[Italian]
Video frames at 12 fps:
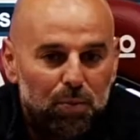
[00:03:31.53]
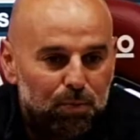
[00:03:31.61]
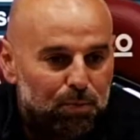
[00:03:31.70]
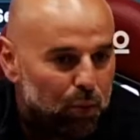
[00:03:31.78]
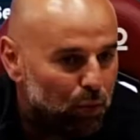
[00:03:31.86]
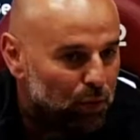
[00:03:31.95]

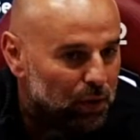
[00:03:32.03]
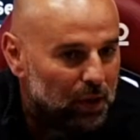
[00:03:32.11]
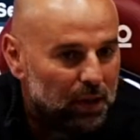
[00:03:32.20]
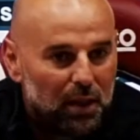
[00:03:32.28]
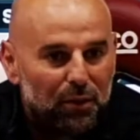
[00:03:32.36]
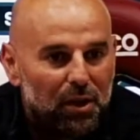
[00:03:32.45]
punti di
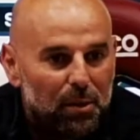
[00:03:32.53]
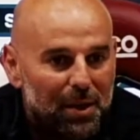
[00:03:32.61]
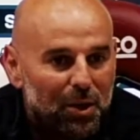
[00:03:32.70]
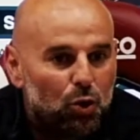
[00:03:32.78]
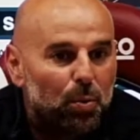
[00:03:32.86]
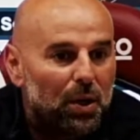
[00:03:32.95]

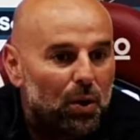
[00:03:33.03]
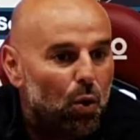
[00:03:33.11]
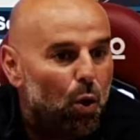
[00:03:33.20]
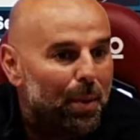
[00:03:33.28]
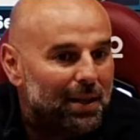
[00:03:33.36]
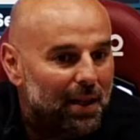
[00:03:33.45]
riferimento per
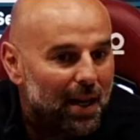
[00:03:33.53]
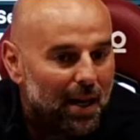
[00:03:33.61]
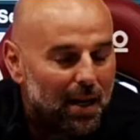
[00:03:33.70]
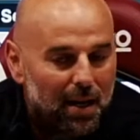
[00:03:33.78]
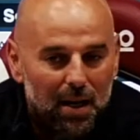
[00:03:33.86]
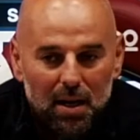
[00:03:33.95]
come
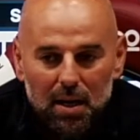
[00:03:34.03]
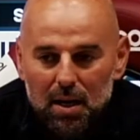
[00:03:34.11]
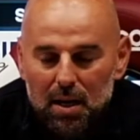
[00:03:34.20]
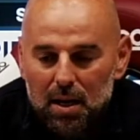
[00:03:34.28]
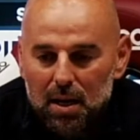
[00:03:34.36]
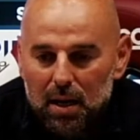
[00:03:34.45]
andarli
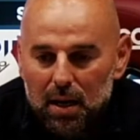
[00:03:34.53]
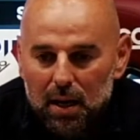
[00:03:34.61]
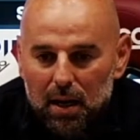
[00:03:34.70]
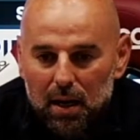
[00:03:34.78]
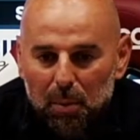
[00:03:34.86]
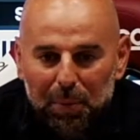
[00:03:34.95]

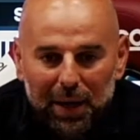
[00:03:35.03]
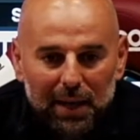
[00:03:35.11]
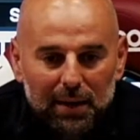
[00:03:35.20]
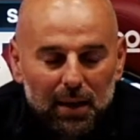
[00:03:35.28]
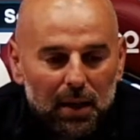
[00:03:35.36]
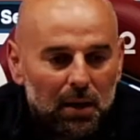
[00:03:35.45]
eh, a
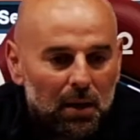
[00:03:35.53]
prendere.